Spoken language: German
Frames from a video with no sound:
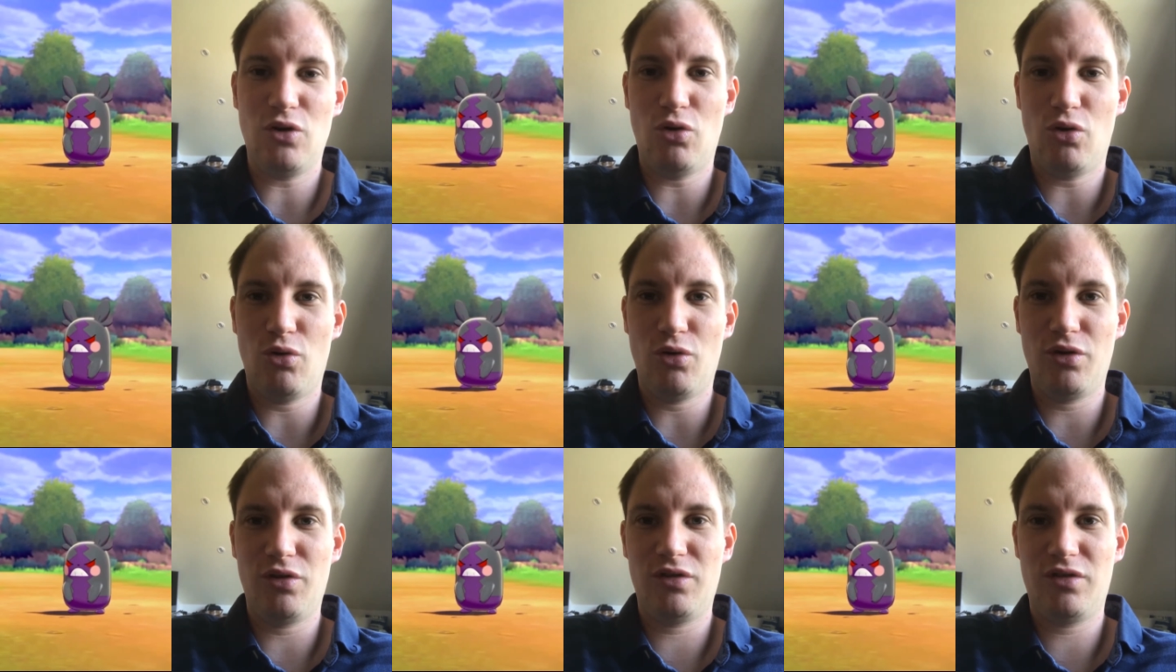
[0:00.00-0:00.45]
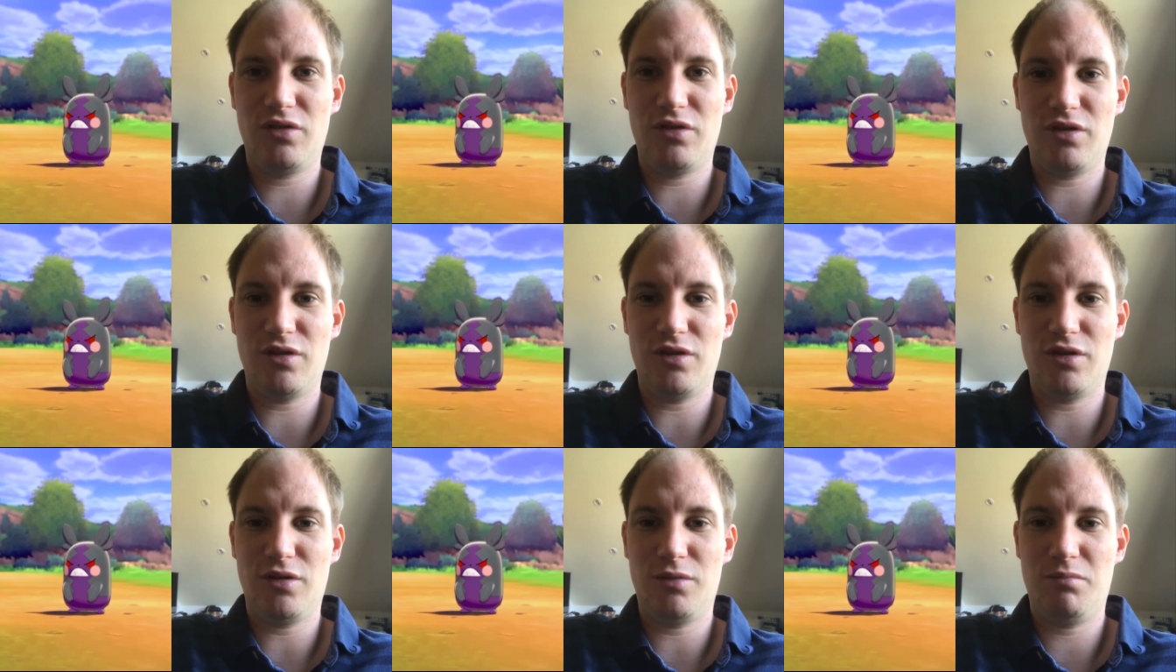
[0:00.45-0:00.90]
Und
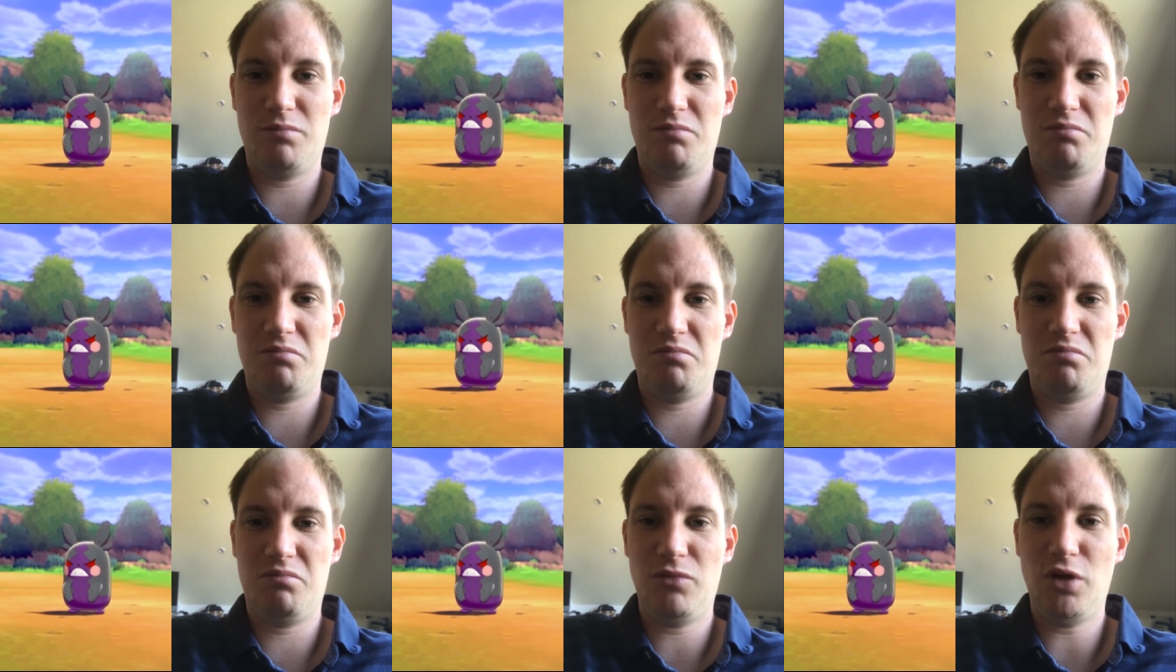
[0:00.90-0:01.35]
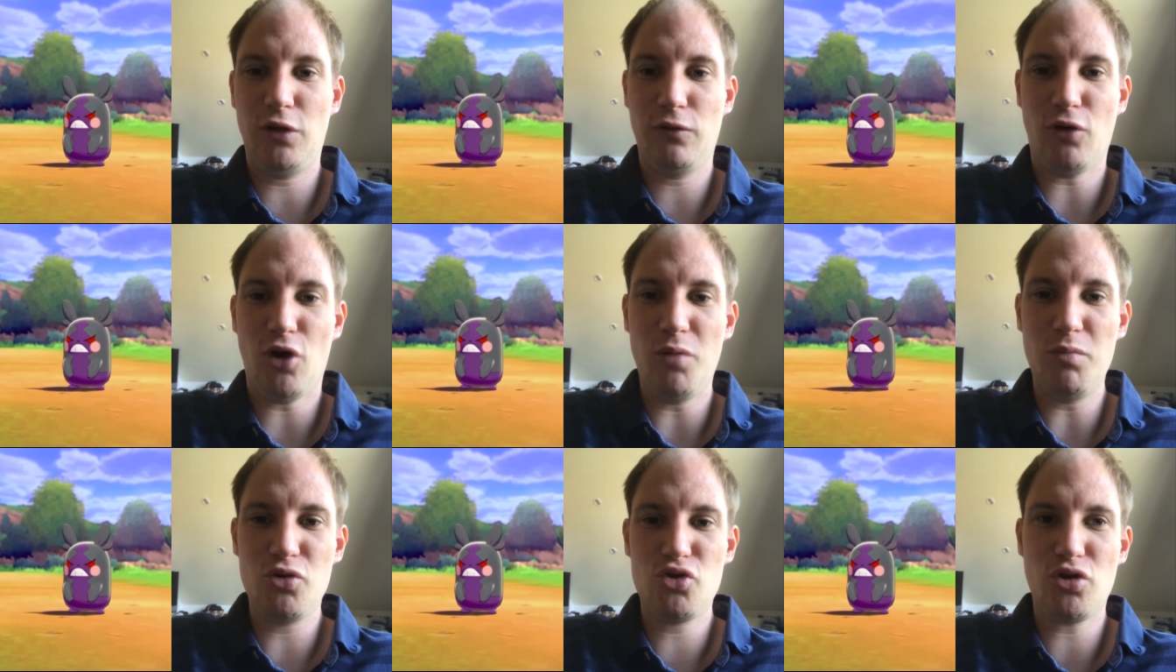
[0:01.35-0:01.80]
ähm, ich
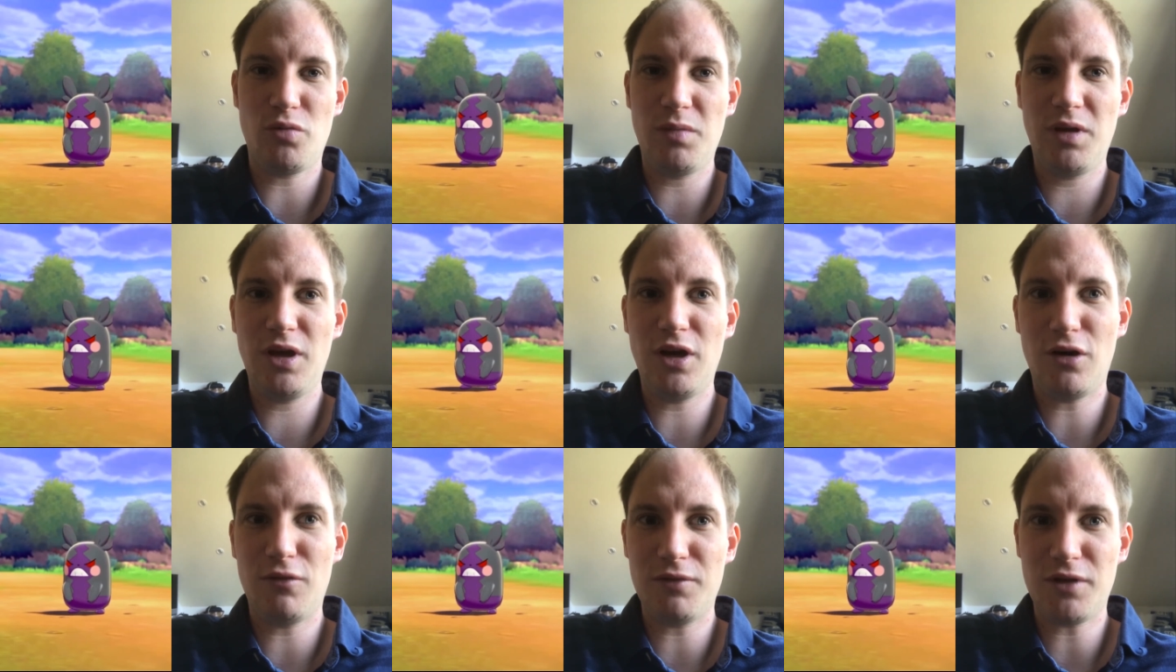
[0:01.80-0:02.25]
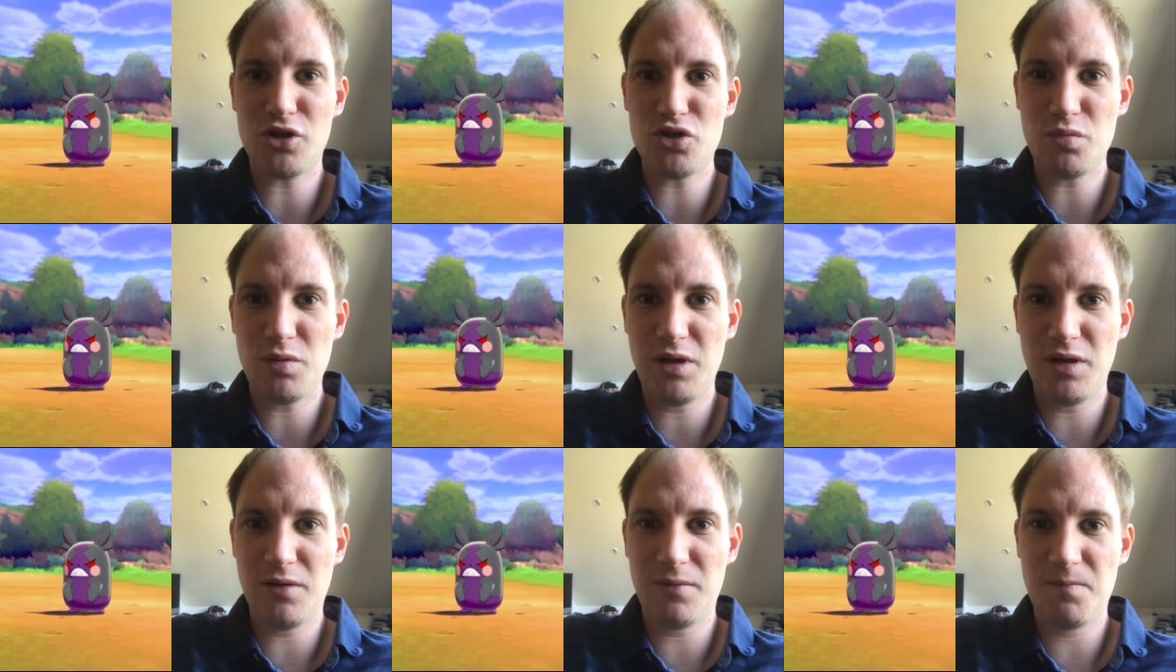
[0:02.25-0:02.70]
freue mich schon mega auf das
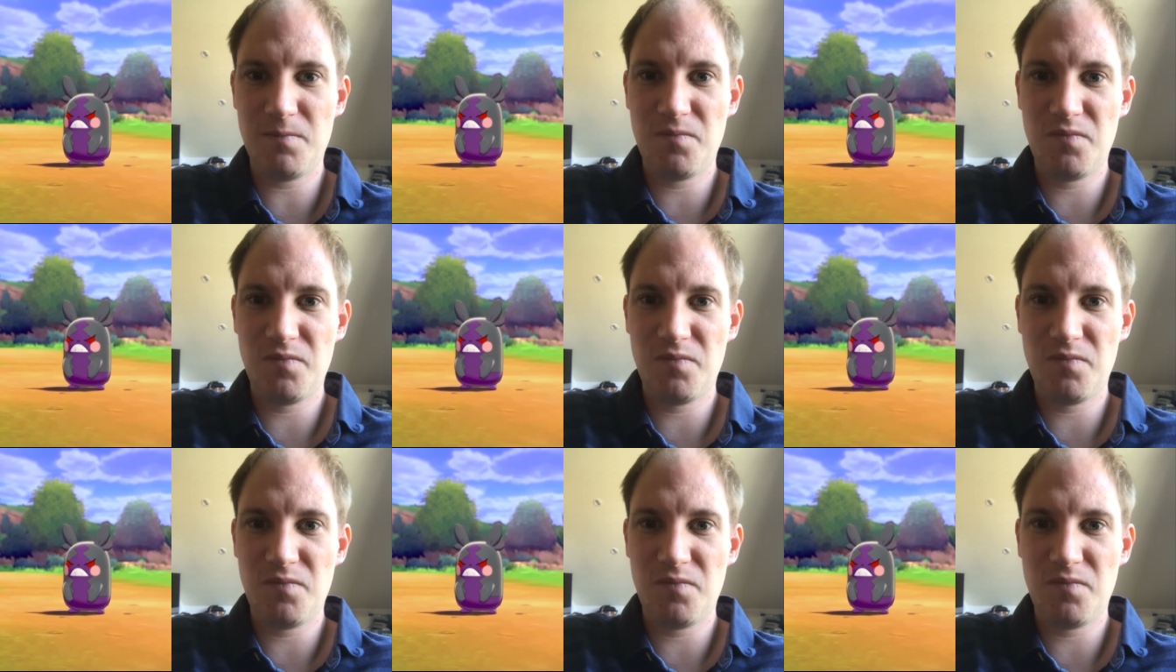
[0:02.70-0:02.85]
Spiel.